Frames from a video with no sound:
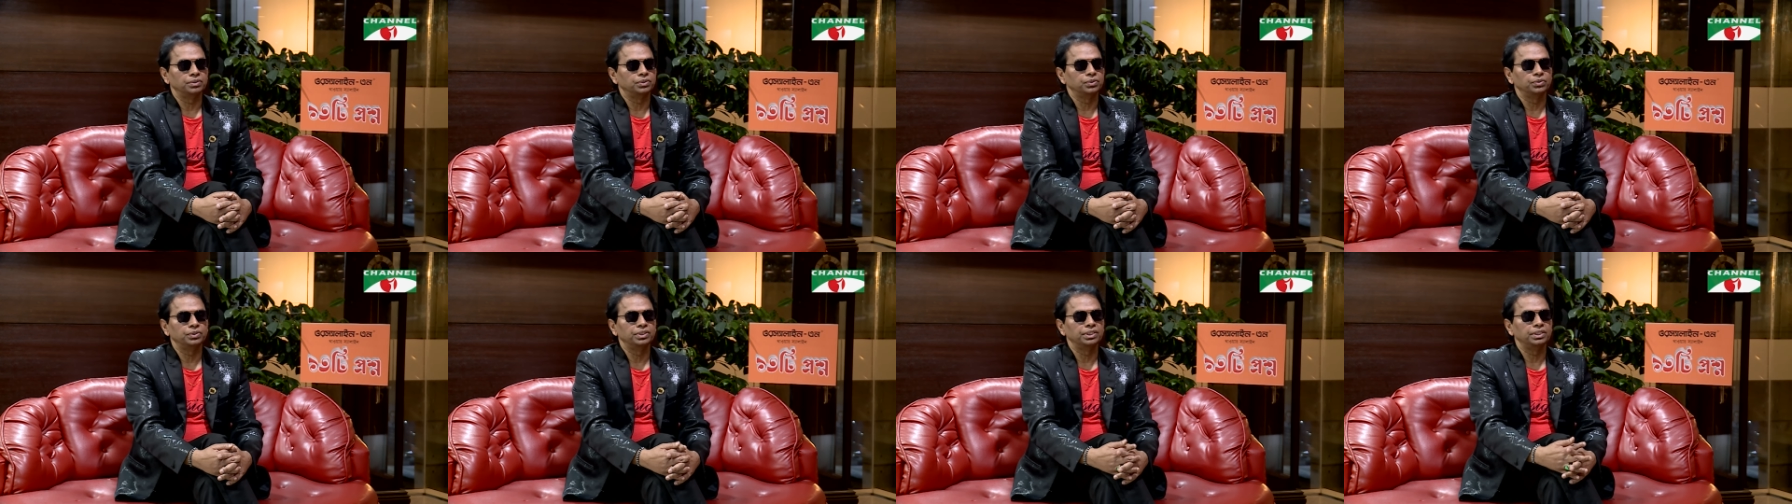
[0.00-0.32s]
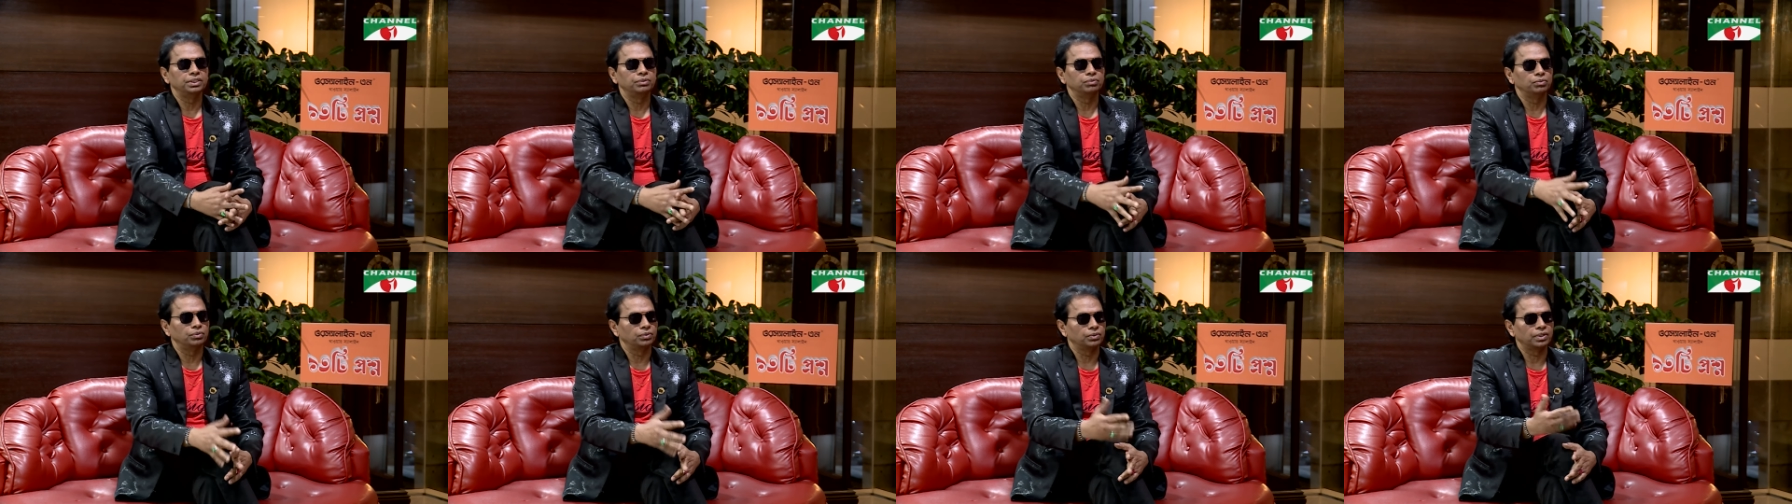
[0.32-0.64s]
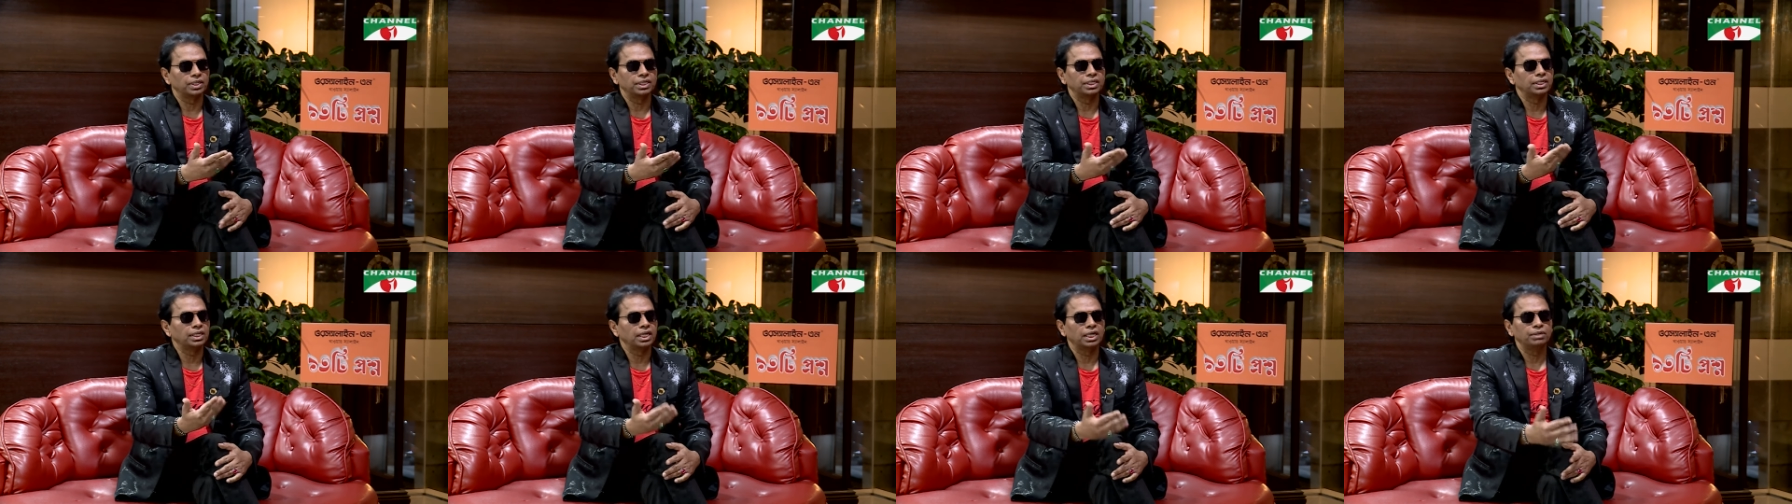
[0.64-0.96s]
যদি
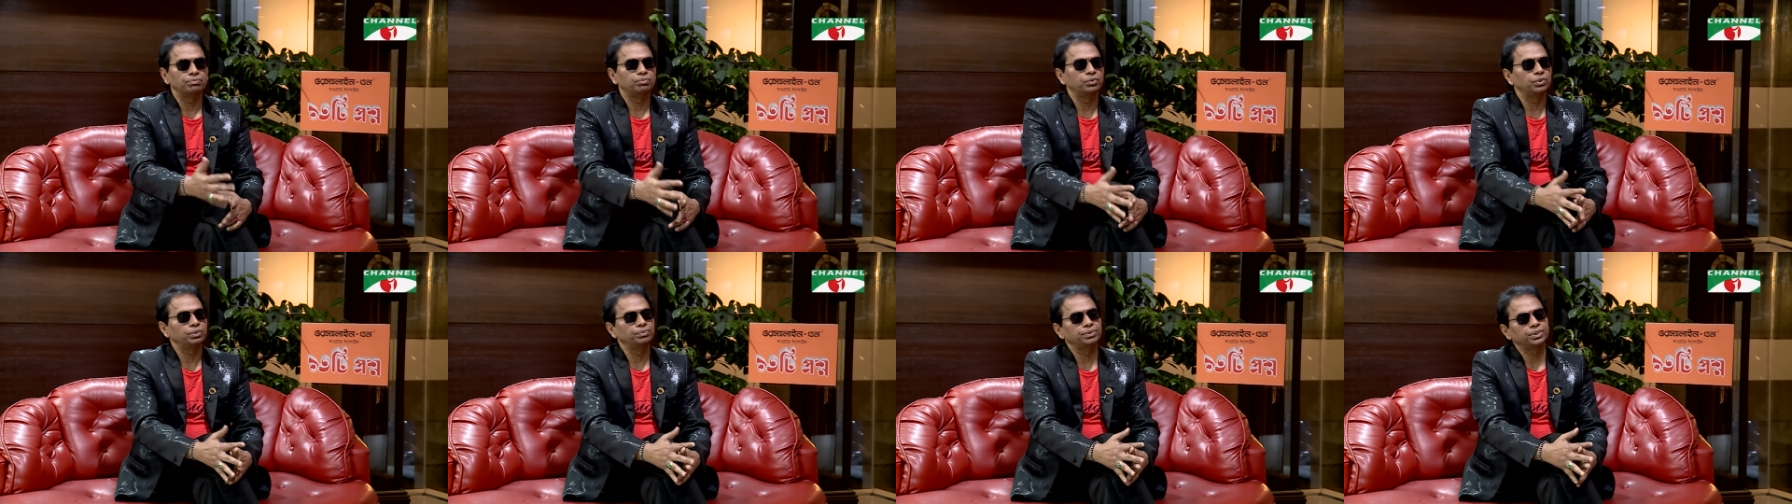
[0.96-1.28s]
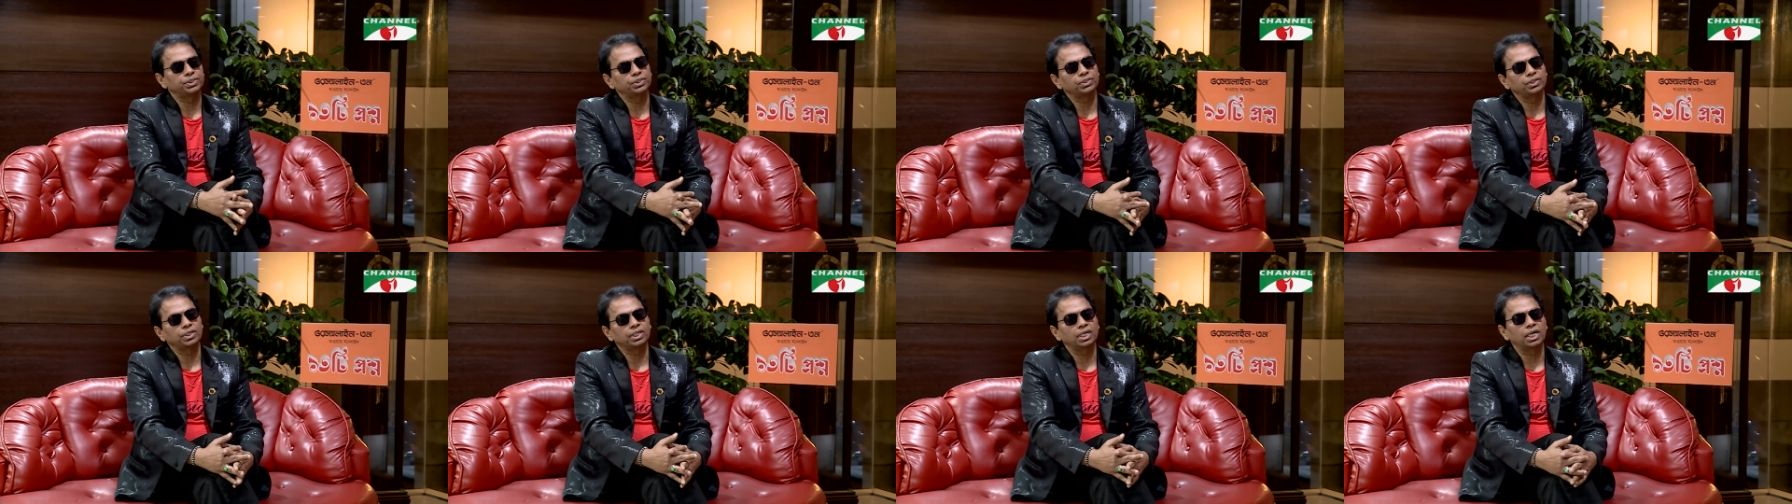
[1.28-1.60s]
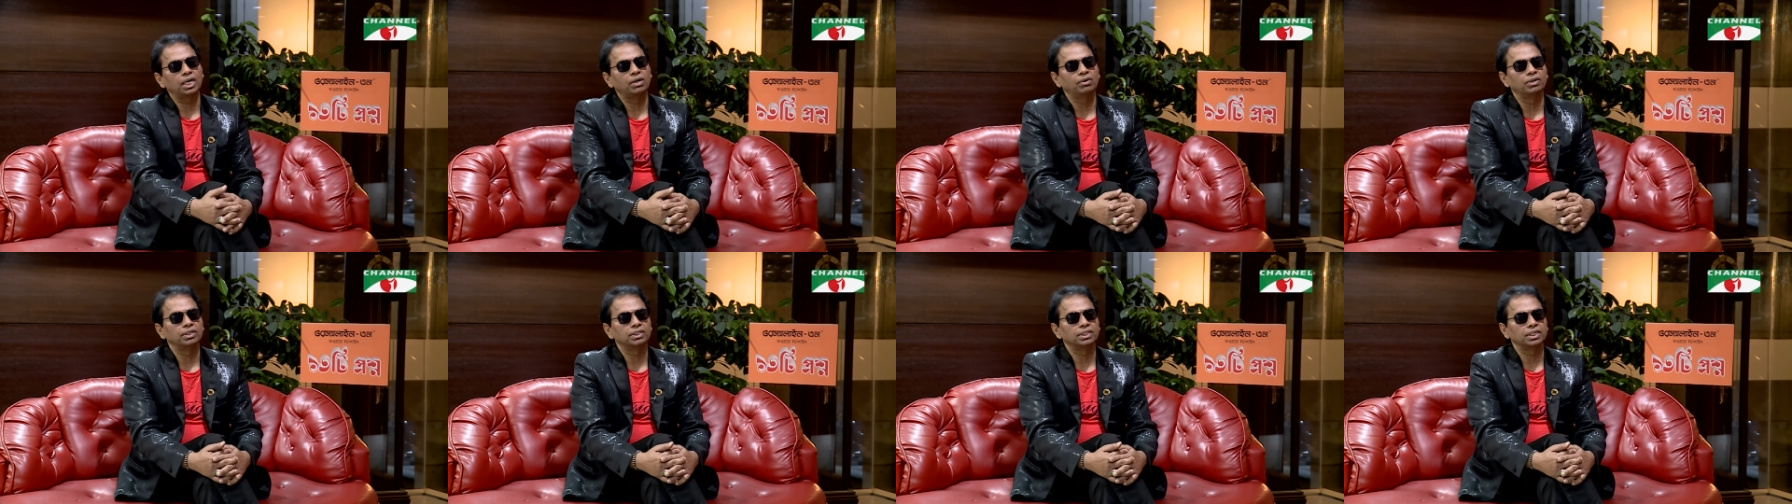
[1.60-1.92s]
ওখানে গান পরিবেশনা
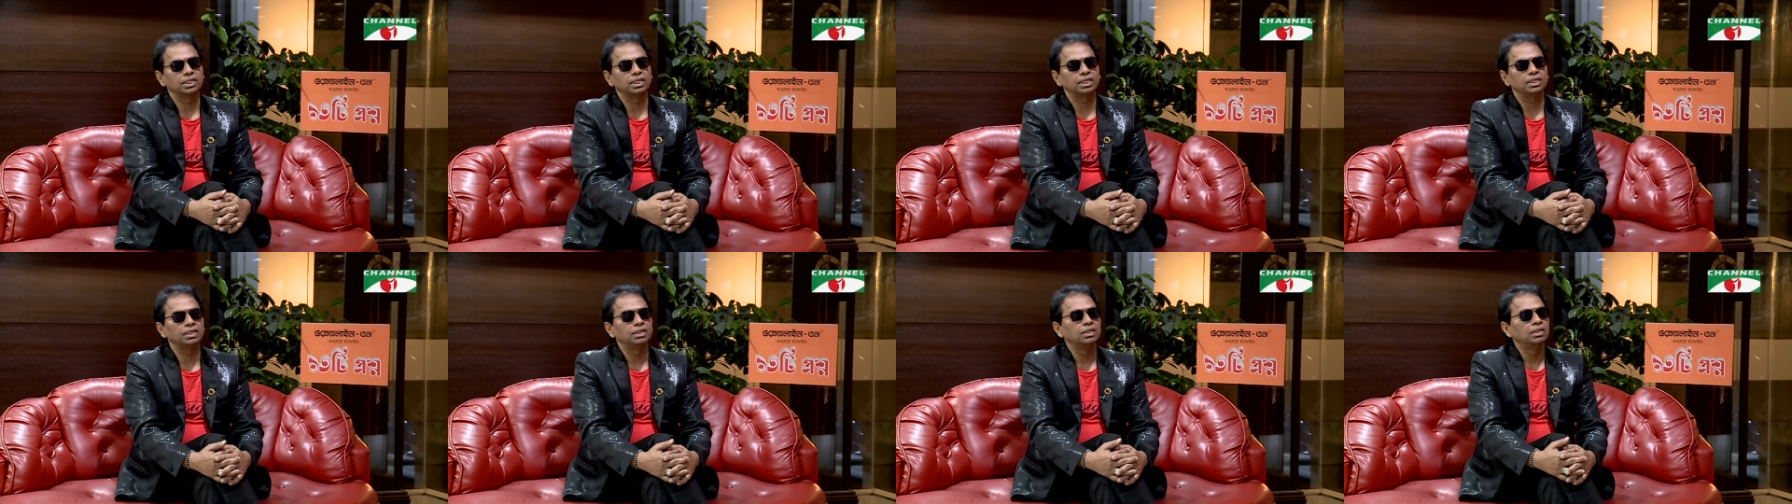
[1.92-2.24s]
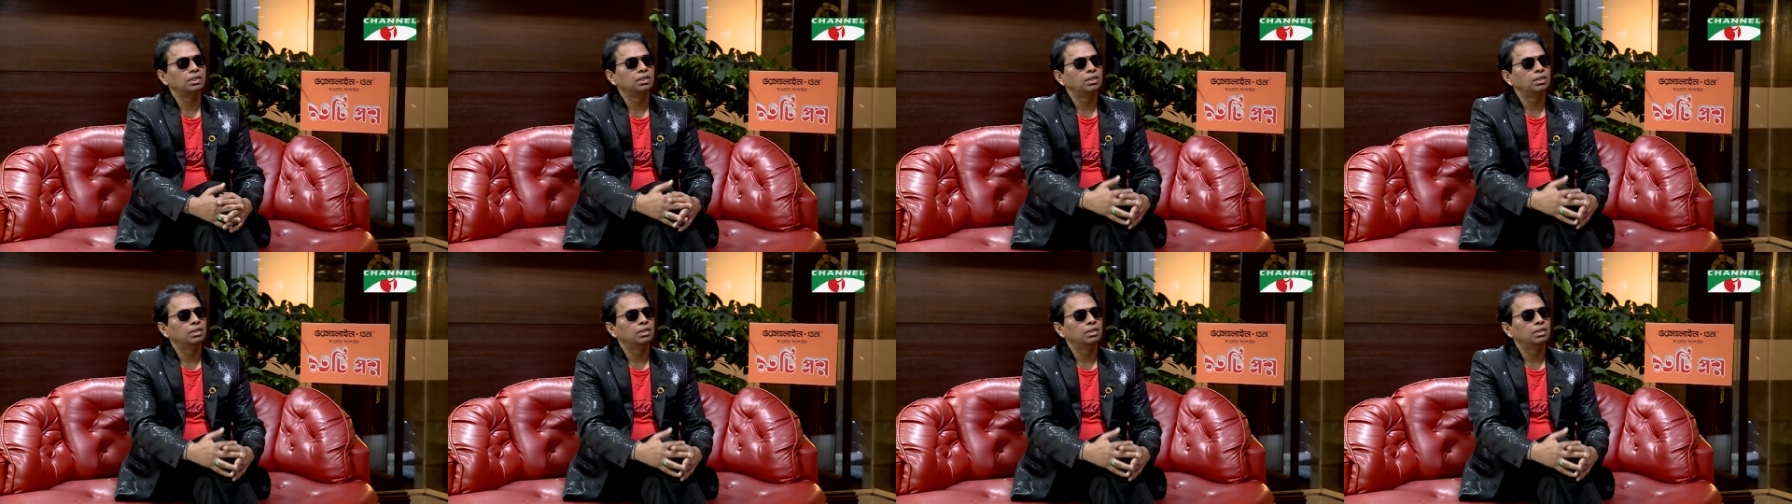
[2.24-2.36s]
না হয় তারা